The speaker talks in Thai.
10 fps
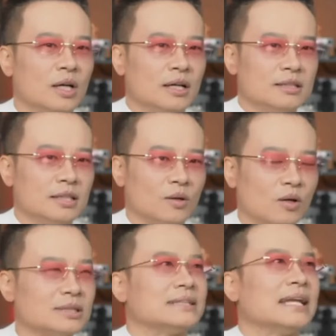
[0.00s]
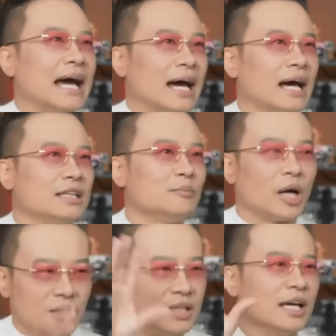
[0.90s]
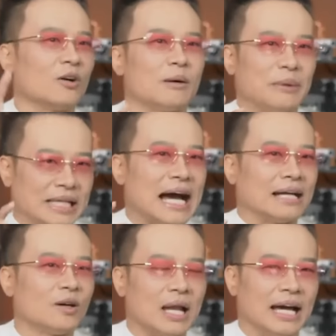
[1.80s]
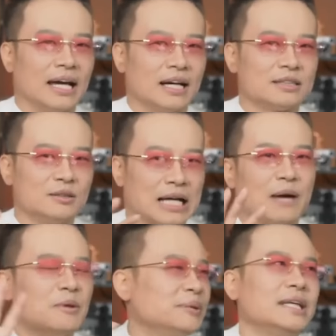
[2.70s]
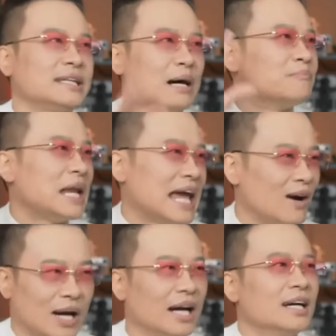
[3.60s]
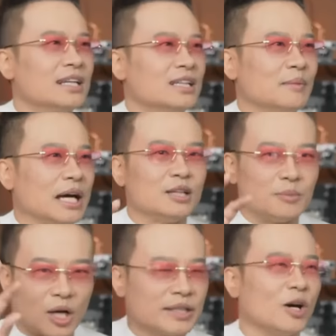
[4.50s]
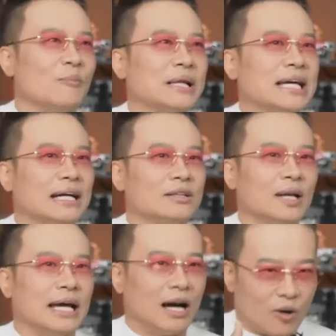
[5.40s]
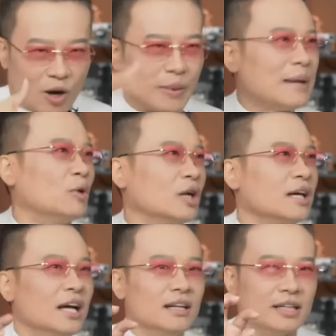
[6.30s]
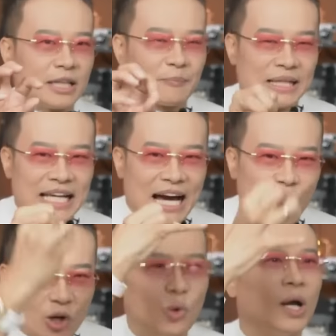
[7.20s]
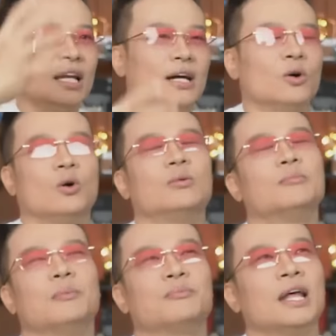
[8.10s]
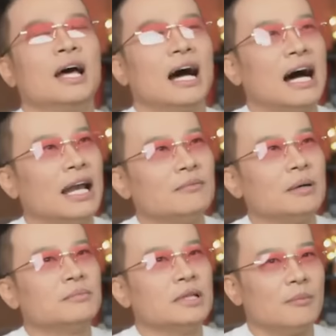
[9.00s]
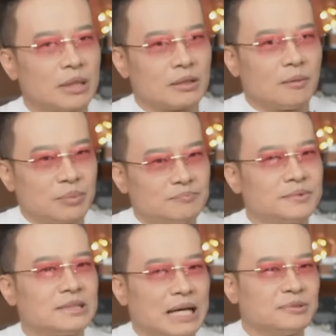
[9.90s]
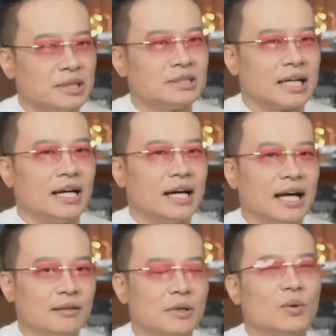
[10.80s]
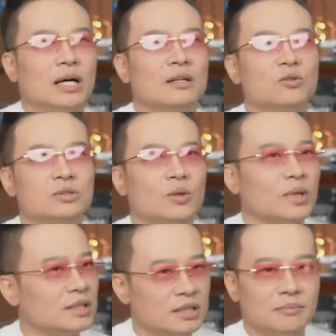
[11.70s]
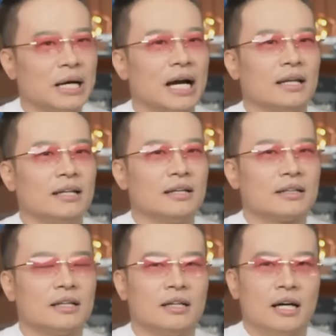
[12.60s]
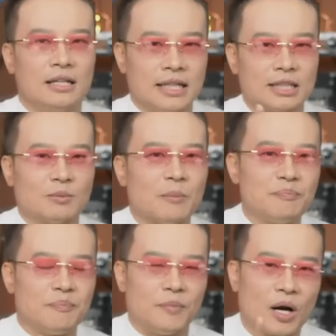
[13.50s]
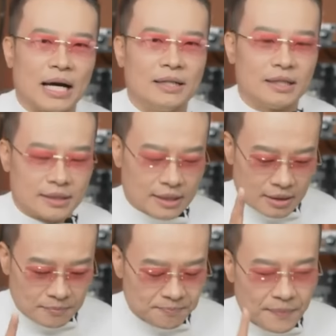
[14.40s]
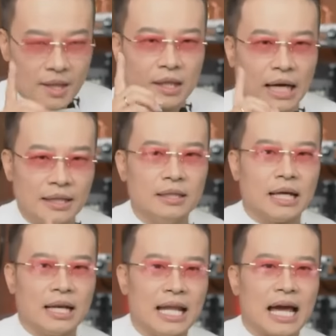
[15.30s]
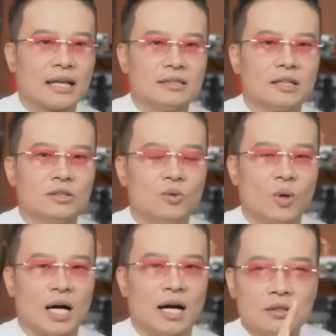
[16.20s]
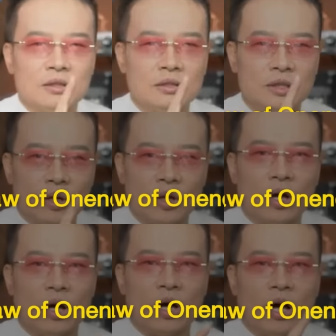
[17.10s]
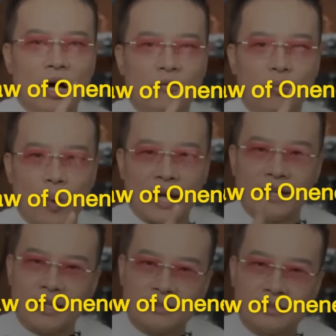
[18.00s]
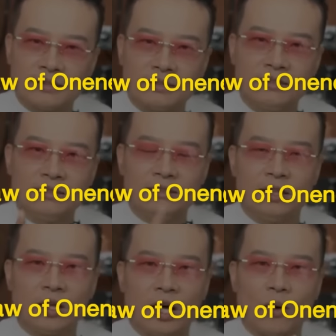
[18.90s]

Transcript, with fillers: ที่ของศาสนาที่ไม่ค่อยเกี่ยวกับปัญญาเท่าไหร่อ่ะคือ กลายเป็นพิธีกรรมไปแล้วอ่ะใช่ไหมที่ไม่ค่อยเกี่ยวกับปัญญาเท่าไหร่เอาเอาไปให้หมด หรือแต่ปัญญาล้วนๆเลยโอ้โหผมแบบอ่านแล้วแบบแล้วมันเราแบบซาบงใจอ่านแล้วแบบว่ารู้สึกว่าดีมากเลย แล้วก็อยากจะมาบอกอันหนึ่งนะอันอันแรกเลยก็คือว่า the law of oneness the law of